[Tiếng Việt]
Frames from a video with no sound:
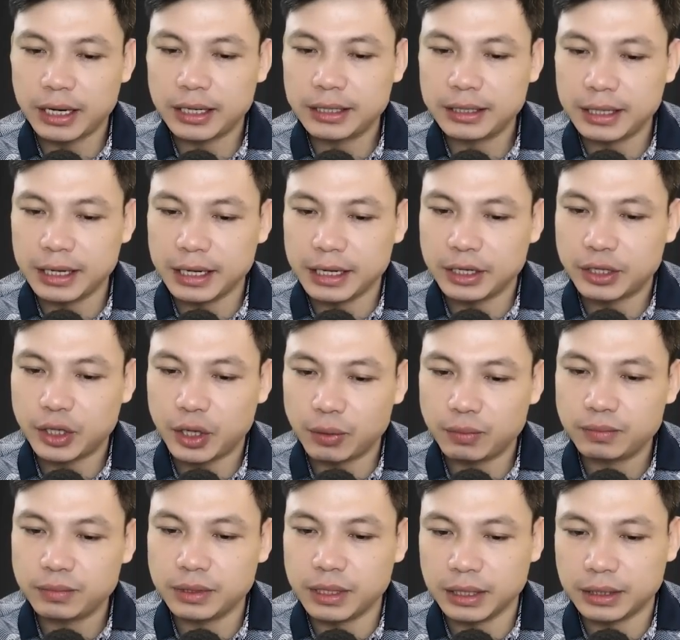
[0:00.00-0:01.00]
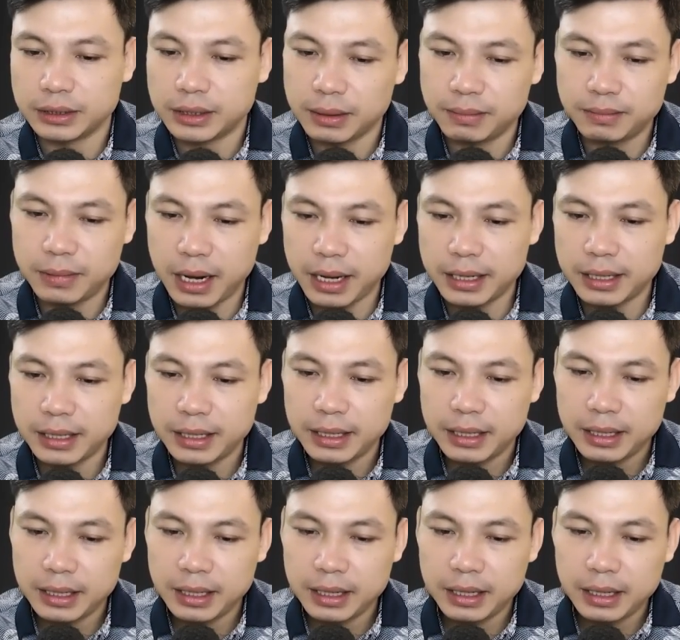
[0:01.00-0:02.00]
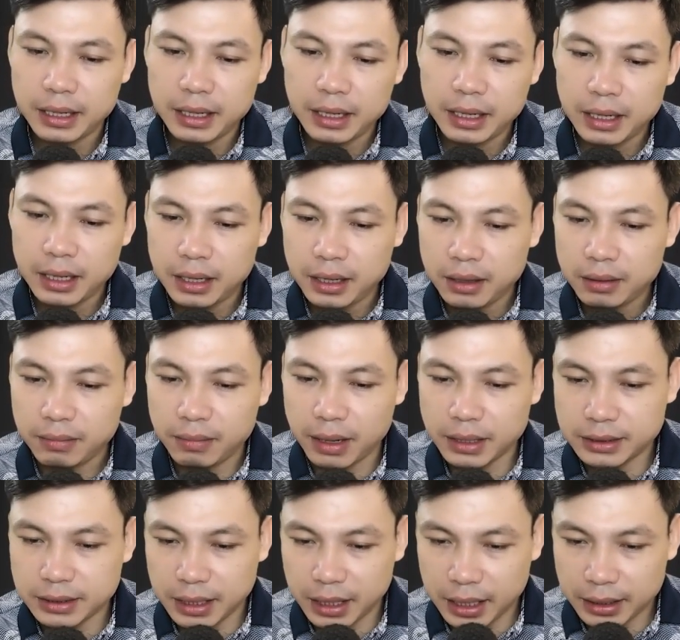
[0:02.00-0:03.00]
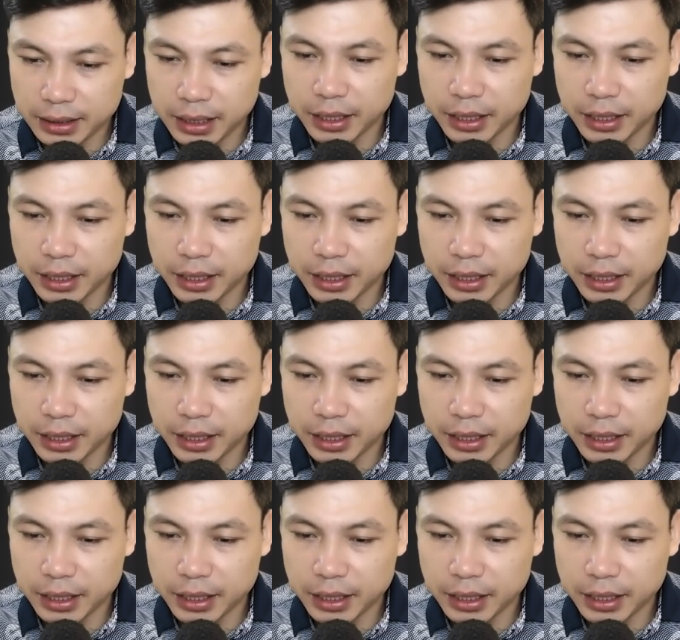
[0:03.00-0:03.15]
thèm chứ không phải là ế ẩm gì đâu. Đừng có mà nói linh tinh."